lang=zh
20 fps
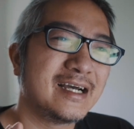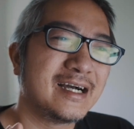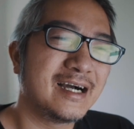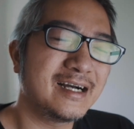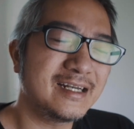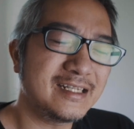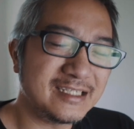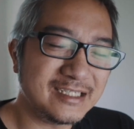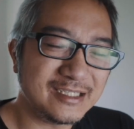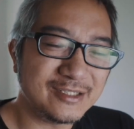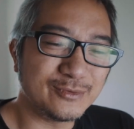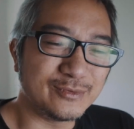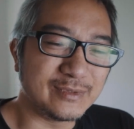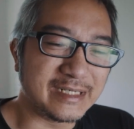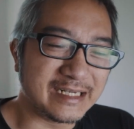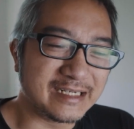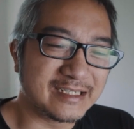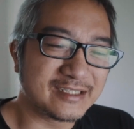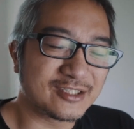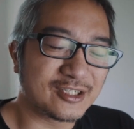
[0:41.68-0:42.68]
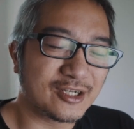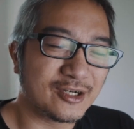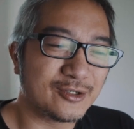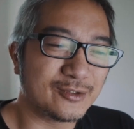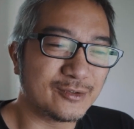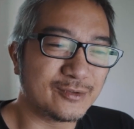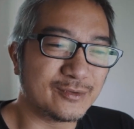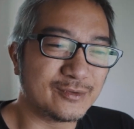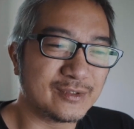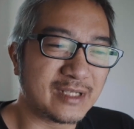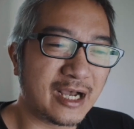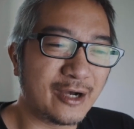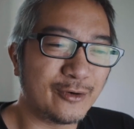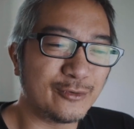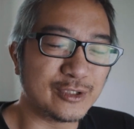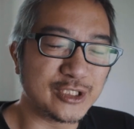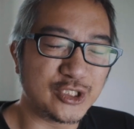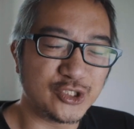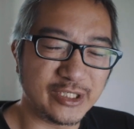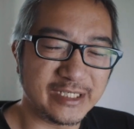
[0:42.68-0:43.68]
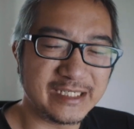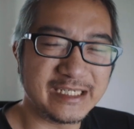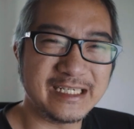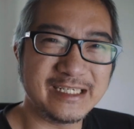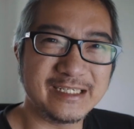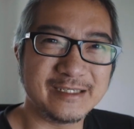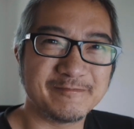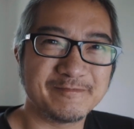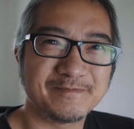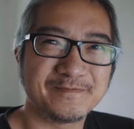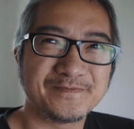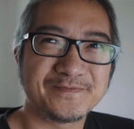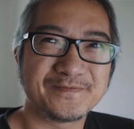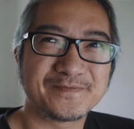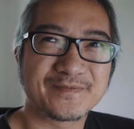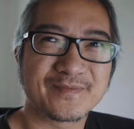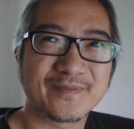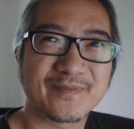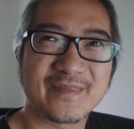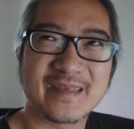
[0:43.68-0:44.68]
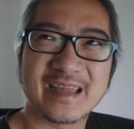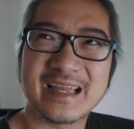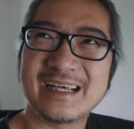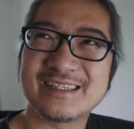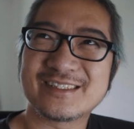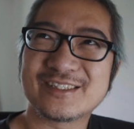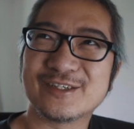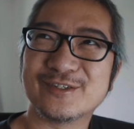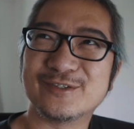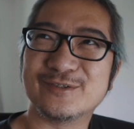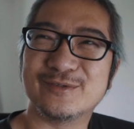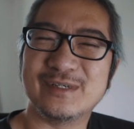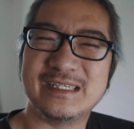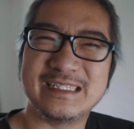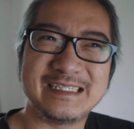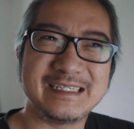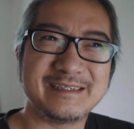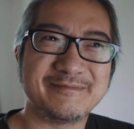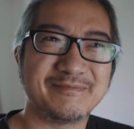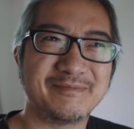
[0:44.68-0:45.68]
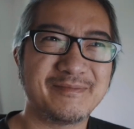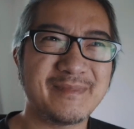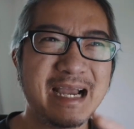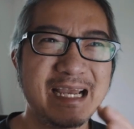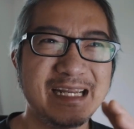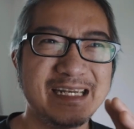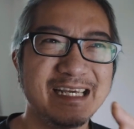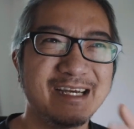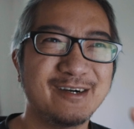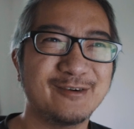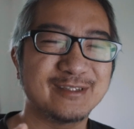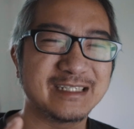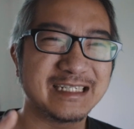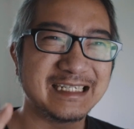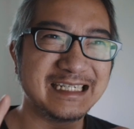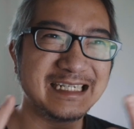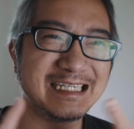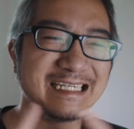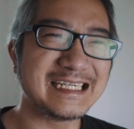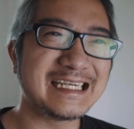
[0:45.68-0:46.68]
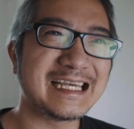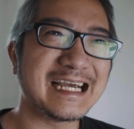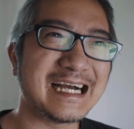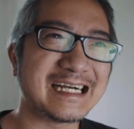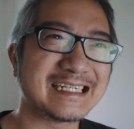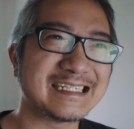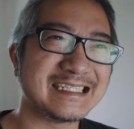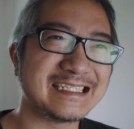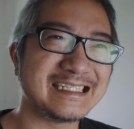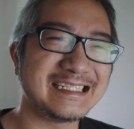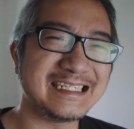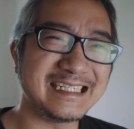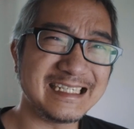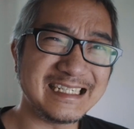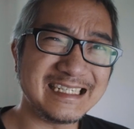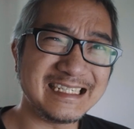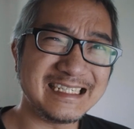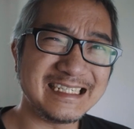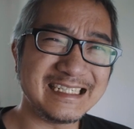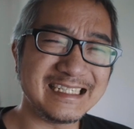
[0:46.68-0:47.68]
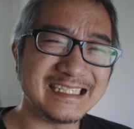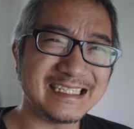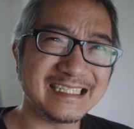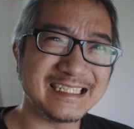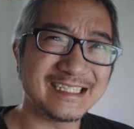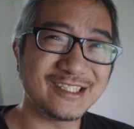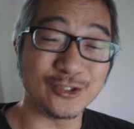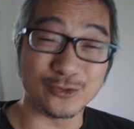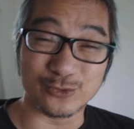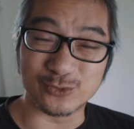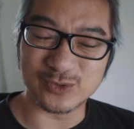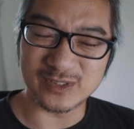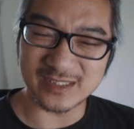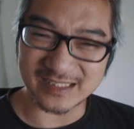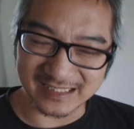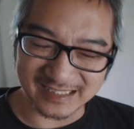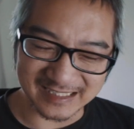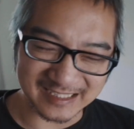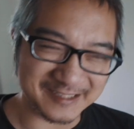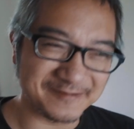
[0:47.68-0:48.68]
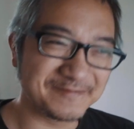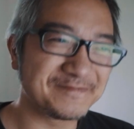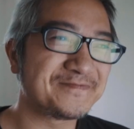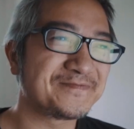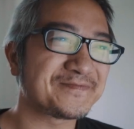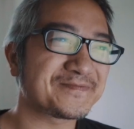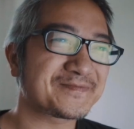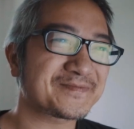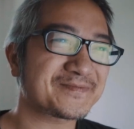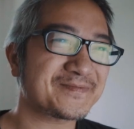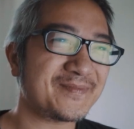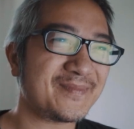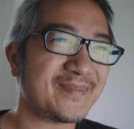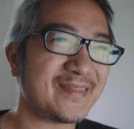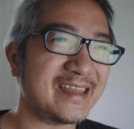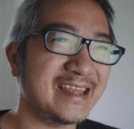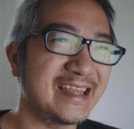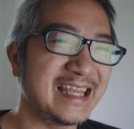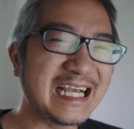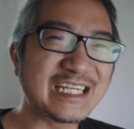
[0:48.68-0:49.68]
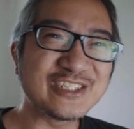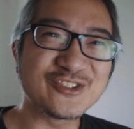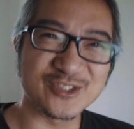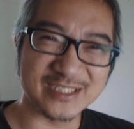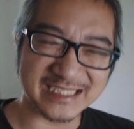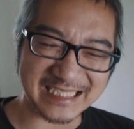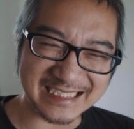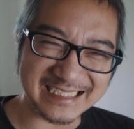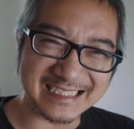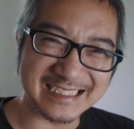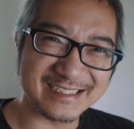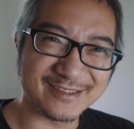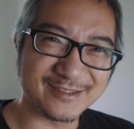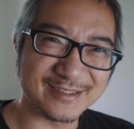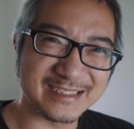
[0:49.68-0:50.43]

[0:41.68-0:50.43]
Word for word: 二零一五年的时候，然后我决定，那时候我已经卖掉我的尼康的 D 九十。那时候人，